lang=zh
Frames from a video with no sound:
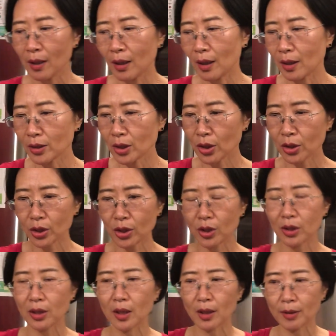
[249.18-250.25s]
呃正
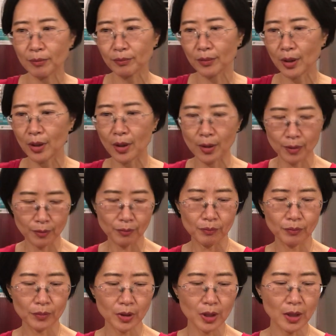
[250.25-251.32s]
式的呃
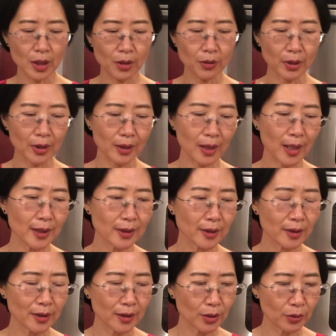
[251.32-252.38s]
身上有一个袋子
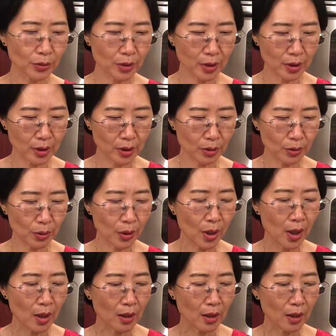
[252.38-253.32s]
的这种测心率，